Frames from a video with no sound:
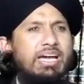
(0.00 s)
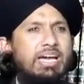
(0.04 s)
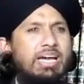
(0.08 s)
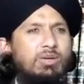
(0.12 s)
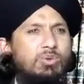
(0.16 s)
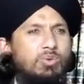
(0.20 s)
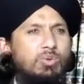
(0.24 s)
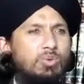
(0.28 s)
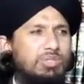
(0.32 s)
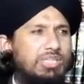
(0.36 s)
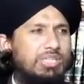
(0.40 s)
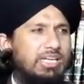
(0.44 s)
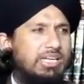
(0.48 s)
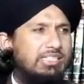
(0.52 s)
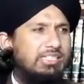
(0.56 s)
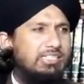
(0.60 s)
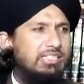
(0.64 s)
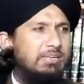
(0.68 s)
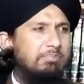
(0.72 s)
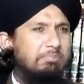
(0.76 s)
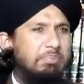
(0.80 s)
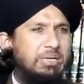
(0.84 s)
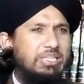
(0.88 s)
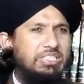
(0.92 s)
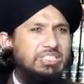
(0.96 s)
का नुकता
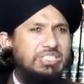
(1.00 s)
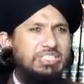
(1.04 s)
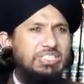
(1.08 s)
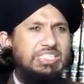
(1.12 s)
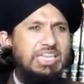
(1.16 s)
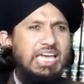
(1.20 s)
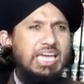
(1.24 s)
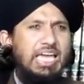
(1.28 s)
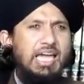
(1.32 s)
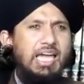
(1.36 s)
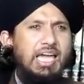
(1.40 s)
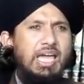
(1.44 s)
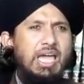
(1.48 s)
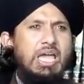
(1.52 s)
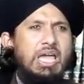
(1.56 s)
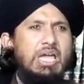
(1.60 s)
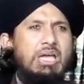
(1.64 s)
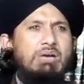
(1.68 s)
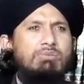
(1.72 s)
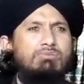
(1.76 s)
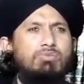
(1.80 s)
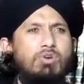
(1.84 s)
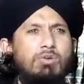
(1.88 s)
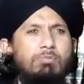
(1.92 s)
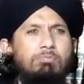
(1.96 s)
नज़र पेश किया है
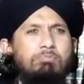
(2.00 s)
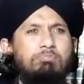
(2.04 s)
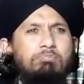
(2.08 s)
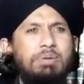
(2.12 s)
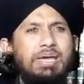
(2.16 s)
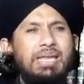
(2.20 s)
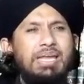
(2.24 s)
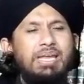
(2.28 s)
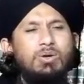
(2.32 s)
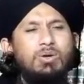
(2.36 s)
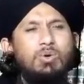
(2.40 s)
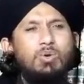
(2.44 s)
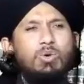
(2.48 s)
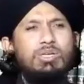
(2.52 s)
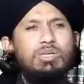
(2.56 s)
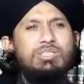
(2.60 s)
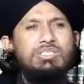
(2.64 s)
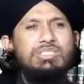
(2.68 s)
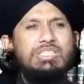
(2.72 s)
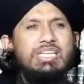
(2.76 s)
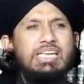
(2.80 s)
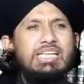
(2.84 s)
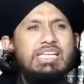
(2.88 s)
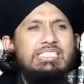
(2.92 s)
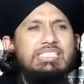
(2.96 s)
वो बिल्कुल
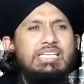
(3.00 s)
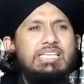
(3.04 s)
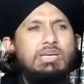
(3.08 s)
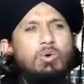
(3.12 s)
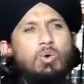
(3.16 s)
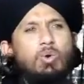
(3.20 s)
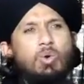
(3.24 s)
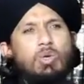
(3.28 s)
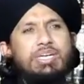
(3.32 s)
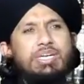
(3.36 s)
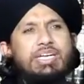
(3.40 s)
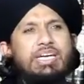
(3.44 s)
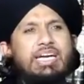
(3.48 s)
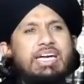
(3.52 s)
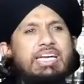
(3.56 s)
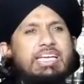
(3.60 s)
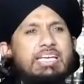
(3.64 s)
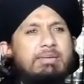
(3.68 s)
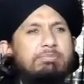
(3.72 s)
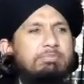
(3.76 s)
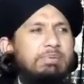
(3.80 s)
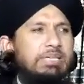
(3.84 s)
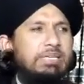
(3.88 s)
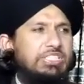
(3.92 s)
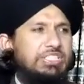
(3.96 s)
सिरे से उल्ट
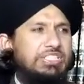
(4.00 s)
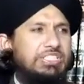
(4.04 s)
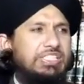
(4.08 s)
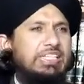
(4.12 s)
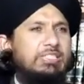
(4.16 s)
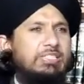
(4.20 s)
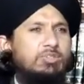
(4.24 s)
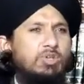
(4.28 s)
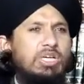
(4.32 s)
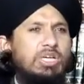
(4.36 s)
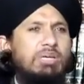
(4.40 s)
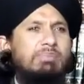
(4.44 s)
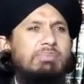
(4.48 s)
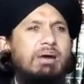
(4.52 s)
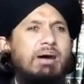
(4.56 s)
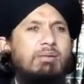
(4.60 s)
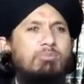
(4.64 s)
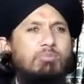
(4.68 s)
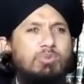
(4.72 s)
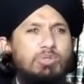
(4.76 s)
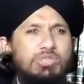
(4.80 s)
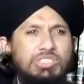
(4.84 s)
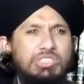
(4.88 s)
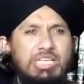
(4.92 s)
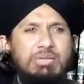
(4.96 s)
करके पेश किए जो इमाम
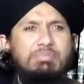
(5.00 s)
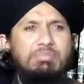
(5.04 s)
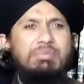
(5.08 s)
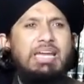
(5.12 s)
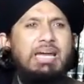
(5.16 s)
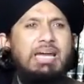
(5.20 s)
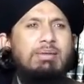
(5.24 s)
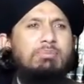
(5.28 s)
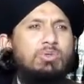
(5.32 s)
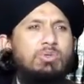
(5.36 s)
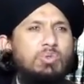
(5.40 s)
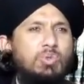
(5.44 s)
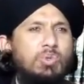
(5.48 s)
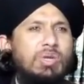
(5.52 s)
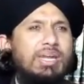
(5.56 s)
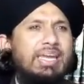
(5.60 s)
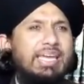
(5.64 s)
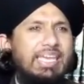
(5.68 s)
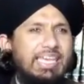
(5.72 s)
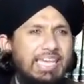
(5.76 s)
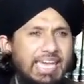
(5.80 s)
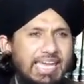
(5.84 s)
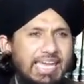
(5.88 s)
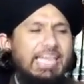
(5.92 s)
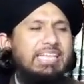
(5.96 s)
मुस्लिम रहमत
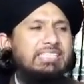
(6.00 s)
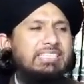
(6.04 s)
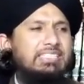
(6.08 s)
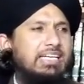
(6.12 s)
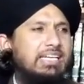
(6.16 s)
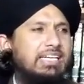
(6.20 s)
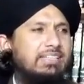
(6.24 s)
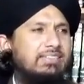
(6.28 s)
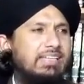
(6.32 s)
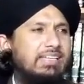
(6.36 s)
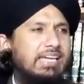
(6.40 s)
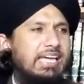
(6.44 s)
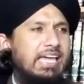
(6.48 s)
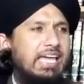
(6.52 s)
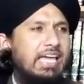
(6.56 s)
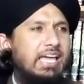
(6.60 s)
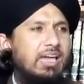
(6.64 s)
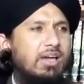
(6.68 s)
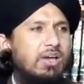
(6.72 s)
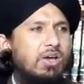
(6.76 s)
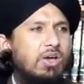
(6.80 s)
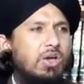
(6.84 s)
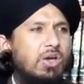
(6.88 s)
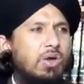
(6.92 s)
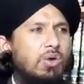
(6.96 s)
कहना चाहते हैं
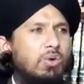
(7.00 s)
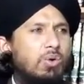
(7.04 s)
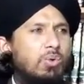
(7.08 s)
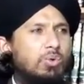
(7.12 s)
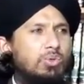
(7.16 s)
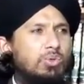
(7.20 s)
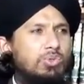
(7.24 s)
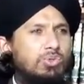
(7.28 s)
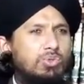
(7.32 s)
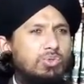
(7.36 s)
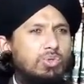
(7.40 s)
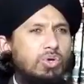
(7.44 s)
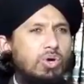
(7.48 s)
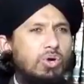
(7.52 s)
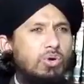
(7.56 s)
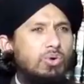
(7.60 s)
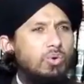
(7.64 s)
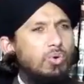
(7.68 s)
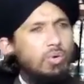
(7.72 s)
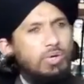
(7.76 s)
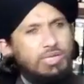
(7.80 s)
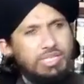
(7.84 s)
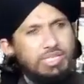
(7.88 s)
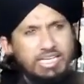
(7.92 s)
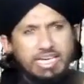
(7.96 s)
उसको
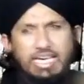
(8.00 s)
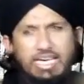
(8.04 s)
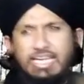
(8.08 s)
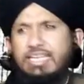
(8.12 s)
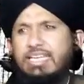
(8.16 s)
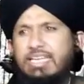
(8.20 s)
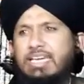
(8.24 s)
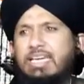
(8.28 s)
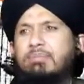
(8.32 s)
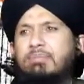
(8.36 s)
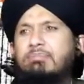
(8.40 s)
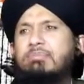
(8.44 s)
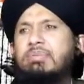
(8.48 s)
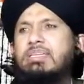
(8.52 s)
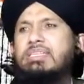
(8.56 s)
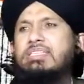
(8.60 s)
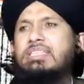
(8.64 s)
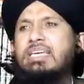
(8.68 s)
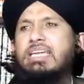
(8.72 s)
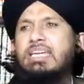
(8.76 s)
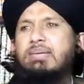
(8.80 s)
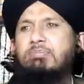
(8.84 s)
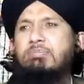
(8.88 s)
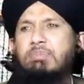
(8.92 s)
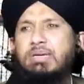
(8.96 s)
उल्ट करके
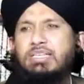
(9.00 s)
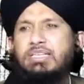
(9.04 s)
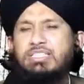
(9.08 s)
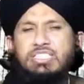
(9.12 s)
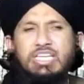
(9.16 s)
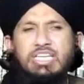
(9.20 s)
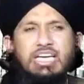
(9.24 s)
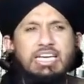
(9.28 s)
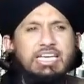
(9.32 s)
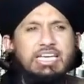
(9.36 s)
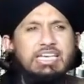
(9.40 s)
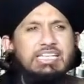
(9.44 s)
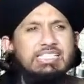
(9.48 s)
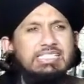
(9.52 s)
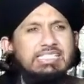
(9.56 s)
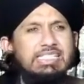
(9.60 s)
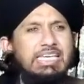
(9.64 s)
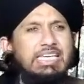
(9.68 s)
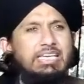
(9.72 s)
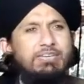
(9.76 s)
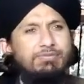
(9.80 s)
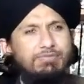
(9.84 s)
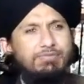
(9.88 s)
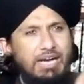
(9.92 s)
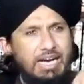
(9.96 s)
मिर्ज़ा ने पेश करके
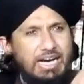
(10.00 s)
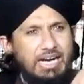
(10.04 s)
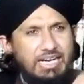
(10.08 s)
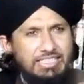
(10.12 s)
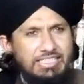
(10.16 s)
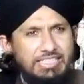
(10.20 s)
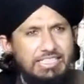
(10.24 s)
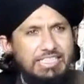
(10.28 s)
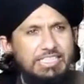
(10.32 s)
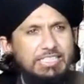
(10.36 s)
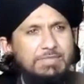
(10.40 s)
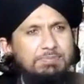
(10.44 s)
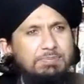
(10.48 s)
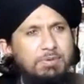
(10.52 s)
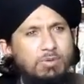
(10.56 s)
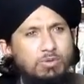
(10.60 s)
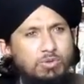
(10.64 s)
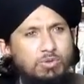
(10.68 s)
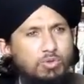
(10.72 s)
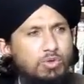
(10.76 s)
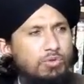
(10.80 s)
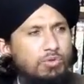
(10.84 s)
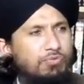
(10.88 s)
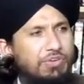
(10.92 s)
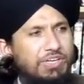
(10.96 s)
ज़यीफ़ अहादीस पे
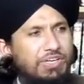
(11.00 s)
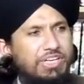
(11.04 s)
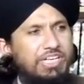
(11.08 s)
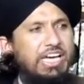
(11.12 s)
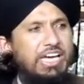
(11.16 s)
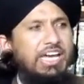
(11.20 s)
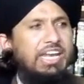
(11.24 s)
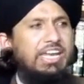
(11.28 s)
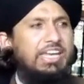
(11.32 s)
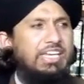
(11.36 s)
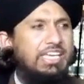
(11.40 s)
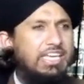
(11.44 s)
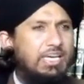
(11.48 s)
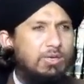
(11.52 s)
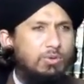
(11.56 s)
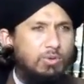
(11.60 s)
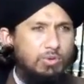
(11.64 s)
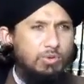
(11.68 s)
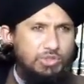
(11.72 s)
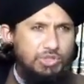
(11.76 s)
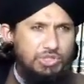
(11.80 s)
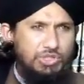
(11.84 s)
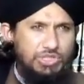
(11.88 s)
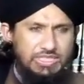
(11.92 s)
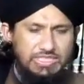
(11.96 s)
उसको फिट करने की
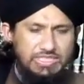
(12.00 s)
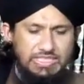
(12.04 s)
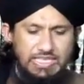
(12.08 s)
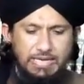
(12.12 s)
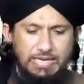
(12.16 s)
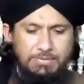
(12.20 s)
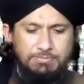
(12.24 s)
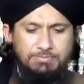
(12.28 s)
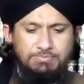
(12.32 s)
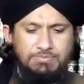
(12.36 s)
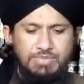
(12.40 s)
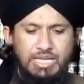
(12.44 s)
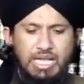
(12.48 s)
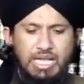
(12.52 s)
कोशिश की है